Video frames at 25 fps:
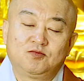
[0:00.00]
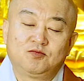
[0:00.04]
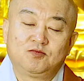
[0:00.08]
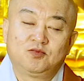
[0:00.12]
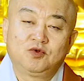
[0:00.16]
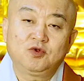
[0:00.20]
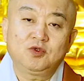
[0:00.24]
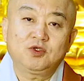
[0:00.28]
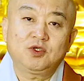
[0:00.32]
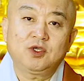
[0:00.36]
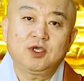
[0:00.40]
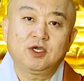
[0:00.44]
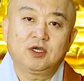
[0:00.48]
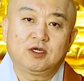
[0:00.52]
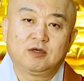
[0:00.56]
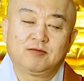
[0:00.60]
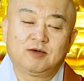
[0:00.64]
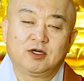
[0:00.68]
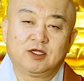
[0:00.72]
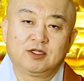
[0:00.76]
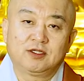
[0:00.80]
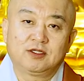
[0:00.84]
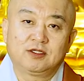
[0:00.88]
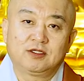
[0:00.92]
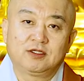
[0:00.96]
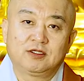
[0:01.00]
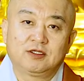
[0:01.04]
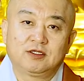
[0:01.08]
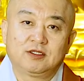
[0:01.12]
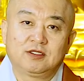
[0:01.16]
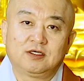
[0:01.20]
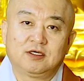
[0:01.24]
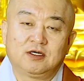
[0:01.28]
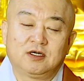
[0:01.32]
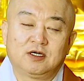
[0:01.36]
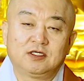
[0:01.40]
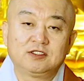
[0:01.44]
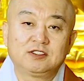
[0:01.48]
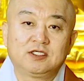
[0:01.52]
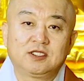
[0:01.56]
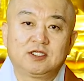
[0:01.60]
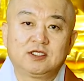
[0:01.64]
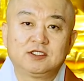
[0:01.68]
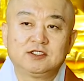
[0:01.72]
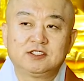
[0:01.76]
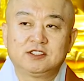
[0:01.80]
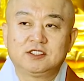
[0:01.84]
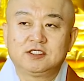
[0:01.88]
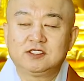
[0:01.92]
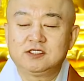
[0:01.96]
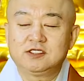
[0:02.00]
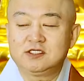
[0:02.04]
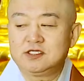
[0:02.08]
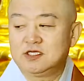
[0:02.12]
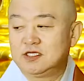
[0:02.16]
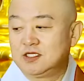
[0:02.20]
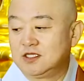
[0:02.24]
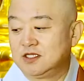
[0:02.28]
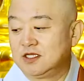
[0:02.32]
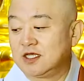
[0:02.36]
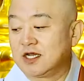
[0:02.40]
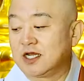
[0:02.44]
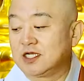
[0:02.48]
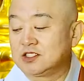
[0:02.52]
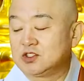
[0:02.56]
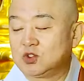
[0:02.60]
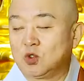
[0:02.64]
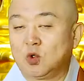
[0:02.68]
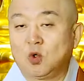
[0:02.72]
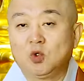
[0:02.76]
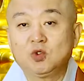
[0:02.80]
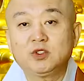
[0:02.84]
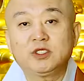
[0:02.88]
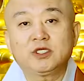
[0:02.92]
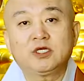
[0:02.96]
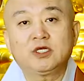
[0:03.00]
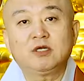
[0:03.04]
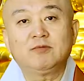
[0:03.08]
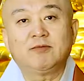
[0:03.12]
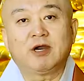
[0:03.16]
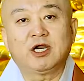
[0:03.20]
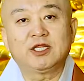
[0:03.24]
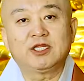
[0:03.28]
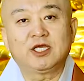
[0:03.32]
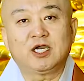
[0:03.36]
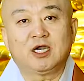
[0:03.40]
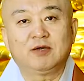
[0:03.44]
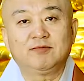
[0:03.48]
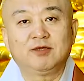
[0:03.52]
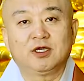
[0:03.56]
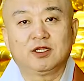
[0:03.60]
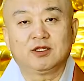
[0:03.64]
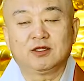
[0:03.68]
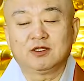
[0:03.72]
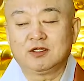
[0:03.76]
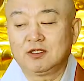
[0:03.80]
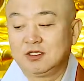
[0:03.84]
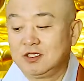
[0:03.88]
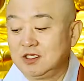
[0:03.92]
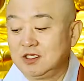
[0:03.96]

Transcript: 불개의 업은 언제든지 내가 좋은 일을 많이 하면